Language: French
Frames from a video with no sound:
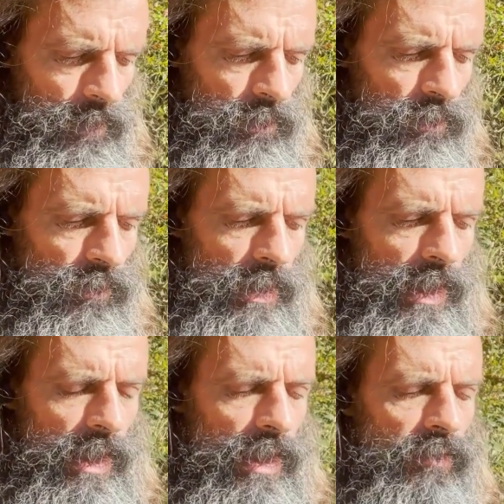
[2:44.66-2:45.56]
Donc
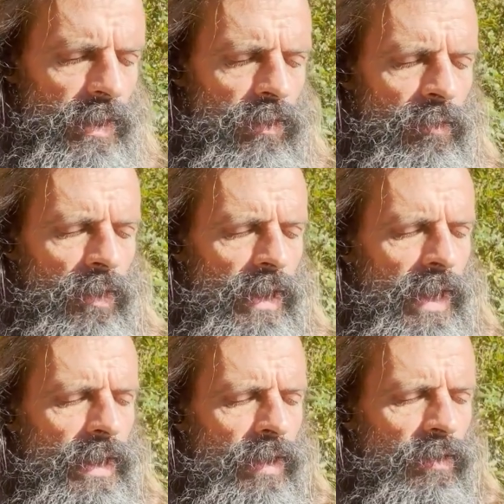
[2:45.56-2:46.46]
un enseignement qui
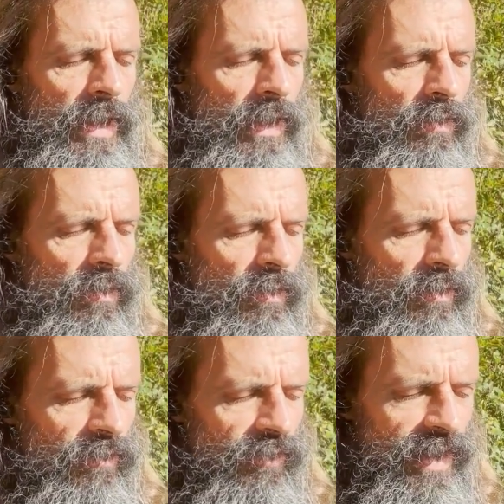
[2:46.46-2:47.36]
a été donné
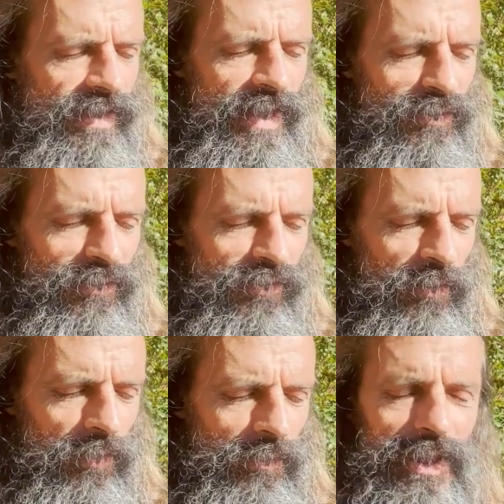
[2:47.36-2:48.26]
le 27
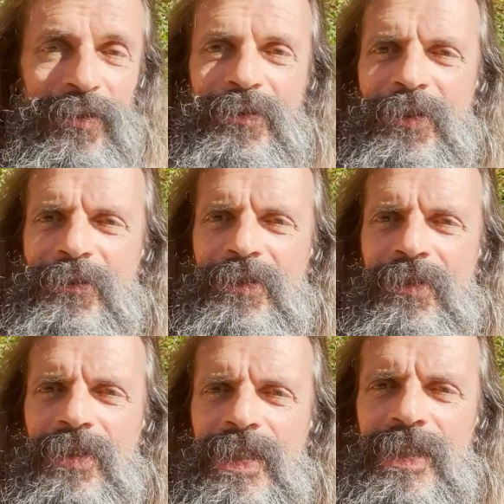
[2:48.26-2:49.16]
novembre
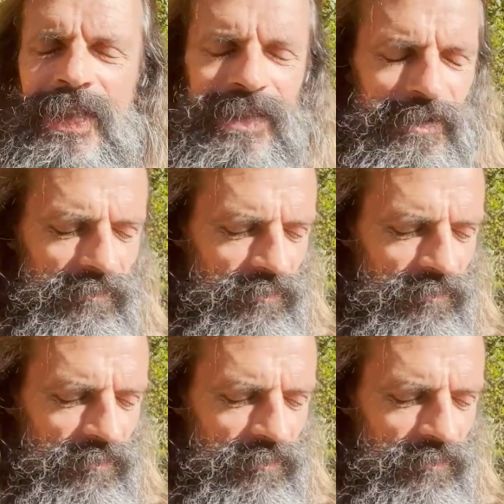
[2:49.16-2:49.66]
1977.